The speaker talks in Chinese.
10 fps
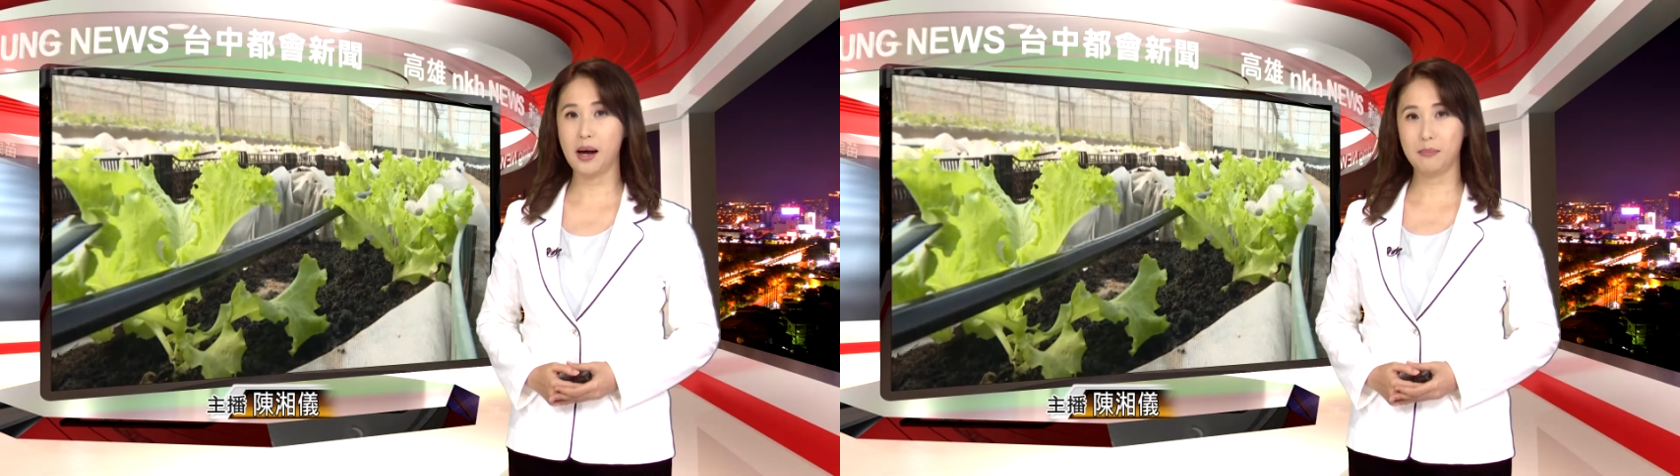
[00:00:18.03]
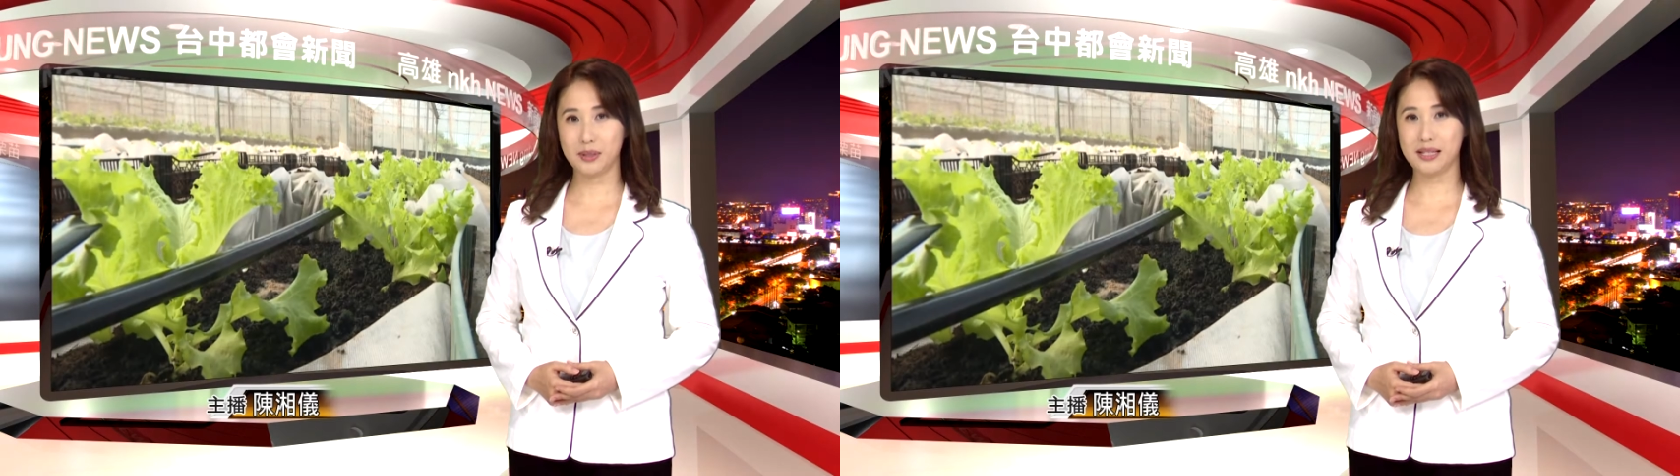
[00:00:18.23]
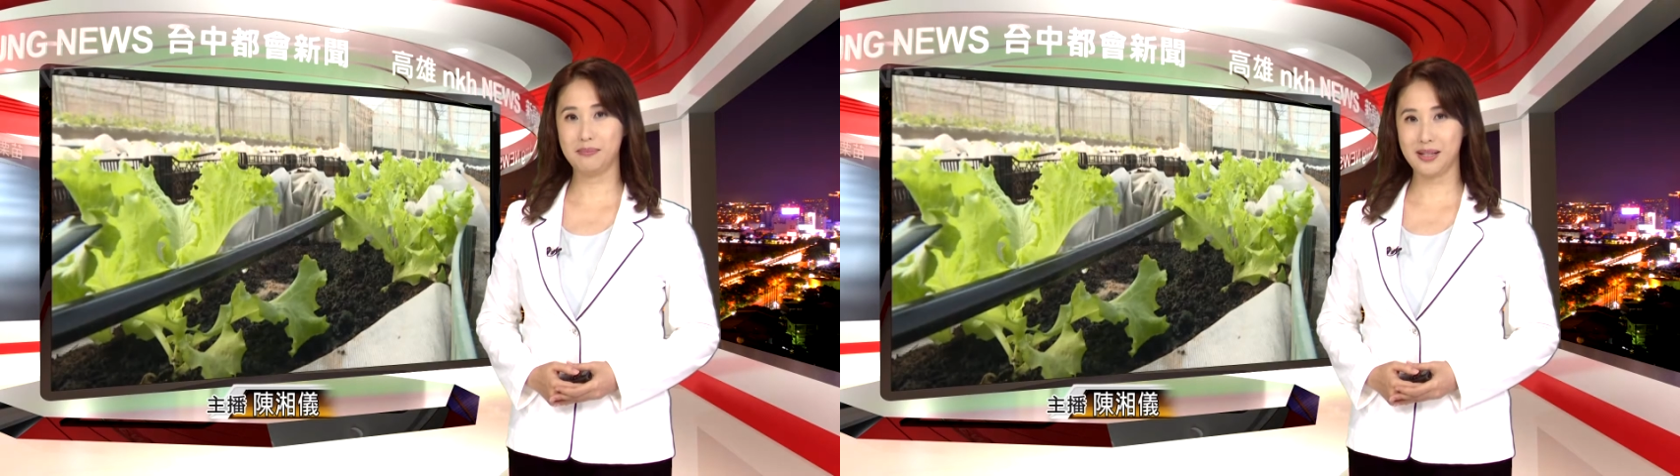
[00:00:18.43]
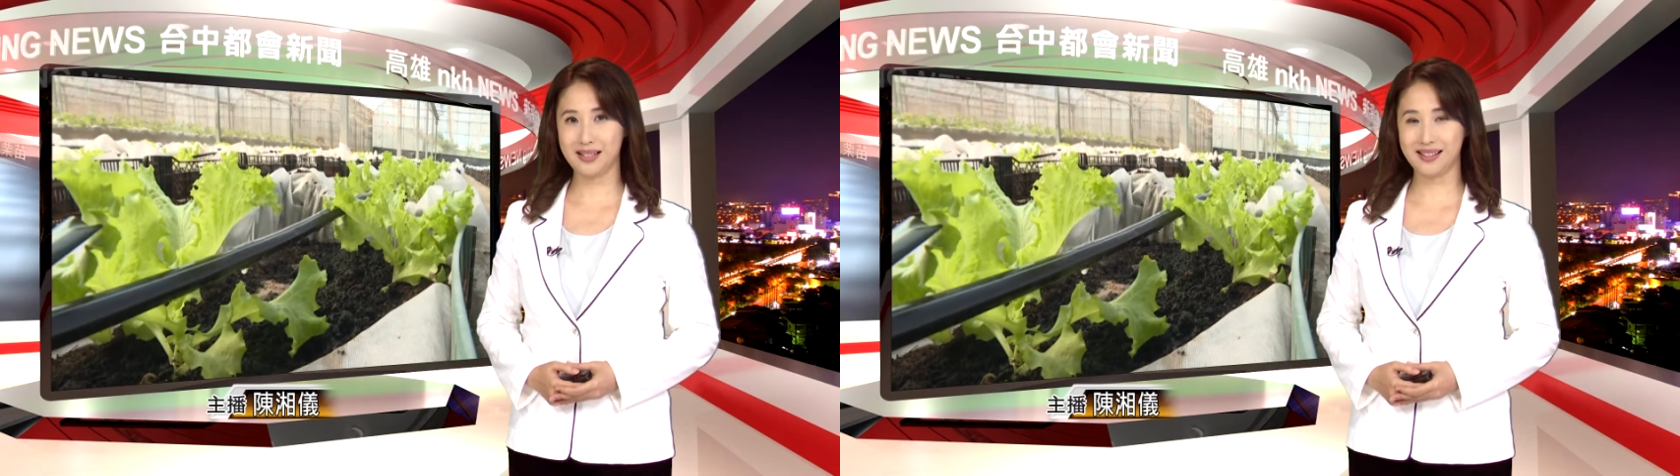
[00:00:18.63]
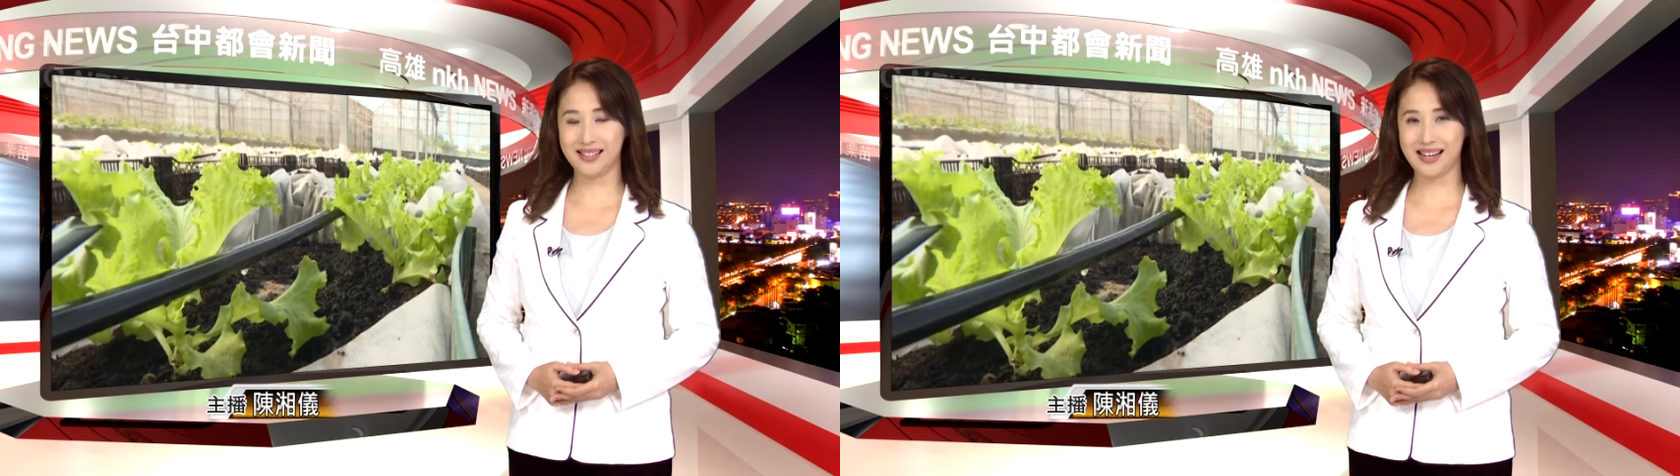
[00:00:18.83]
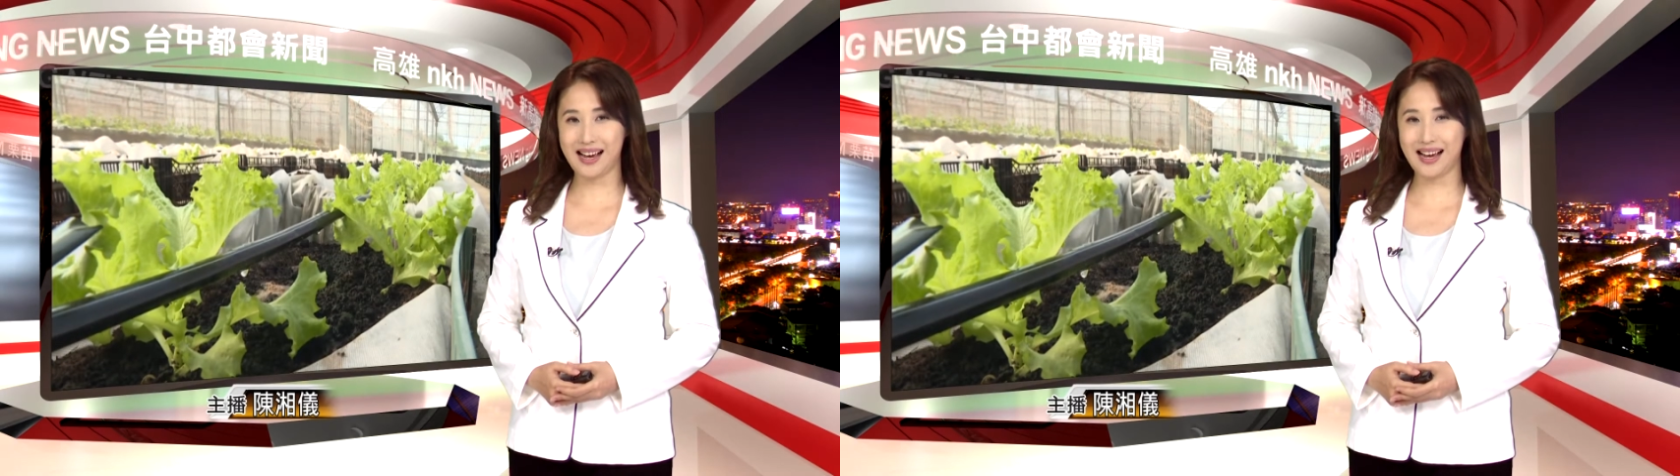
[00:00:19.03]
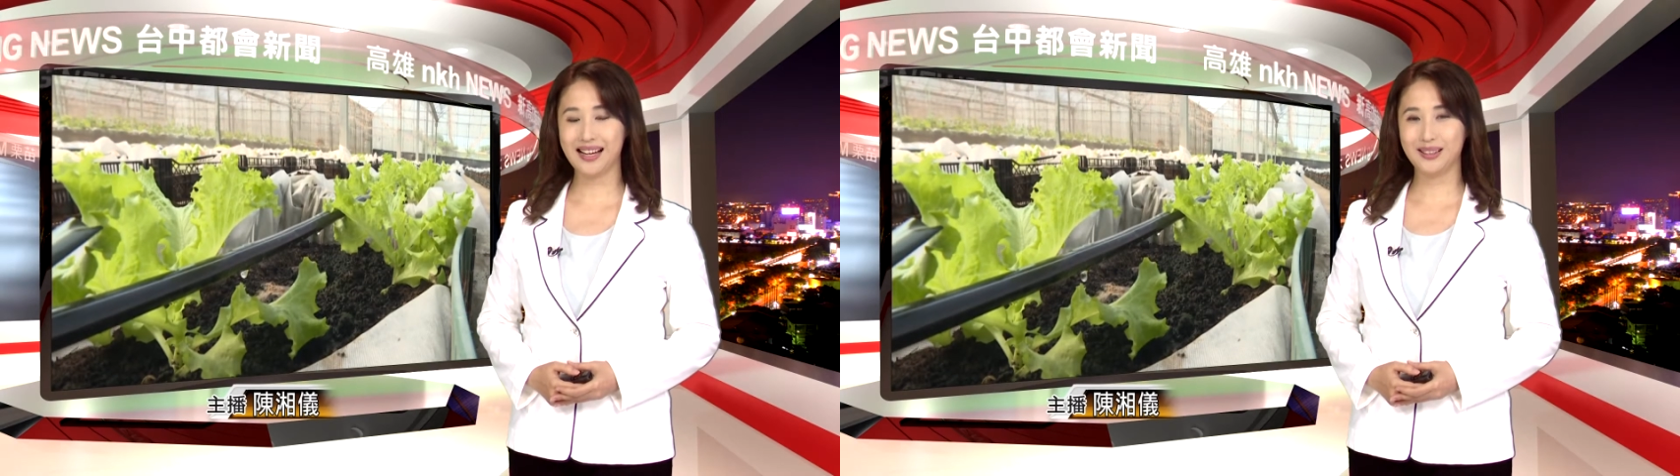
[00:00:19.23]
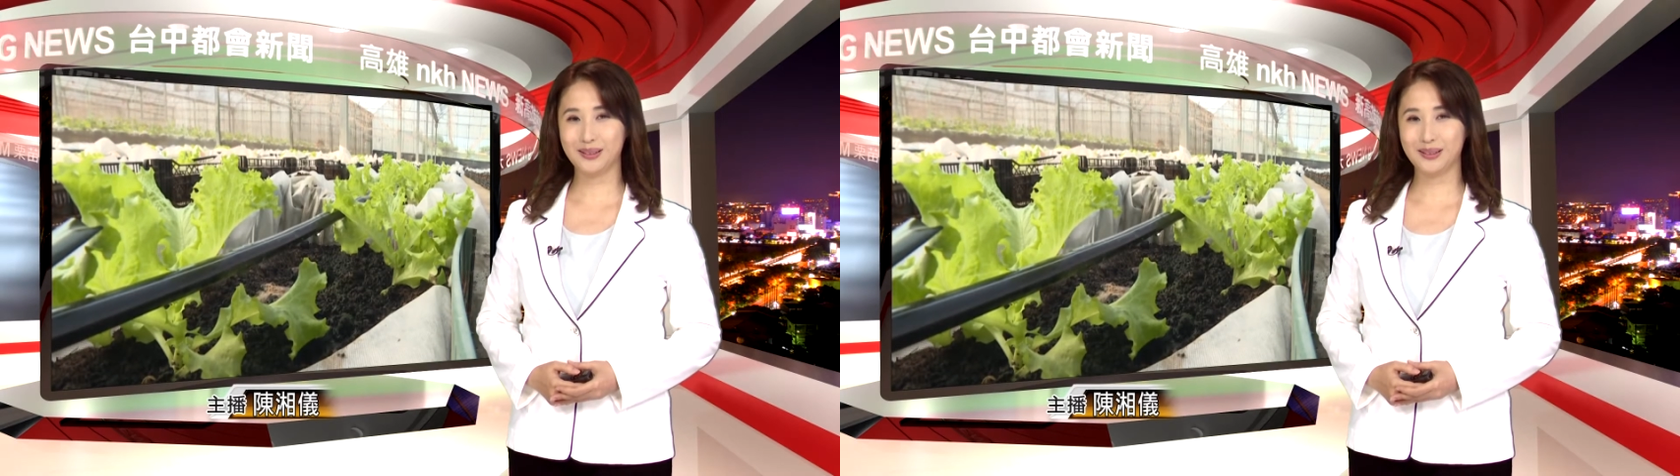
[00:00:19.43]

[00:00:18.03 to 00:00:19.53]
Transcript: 不仅品质佳，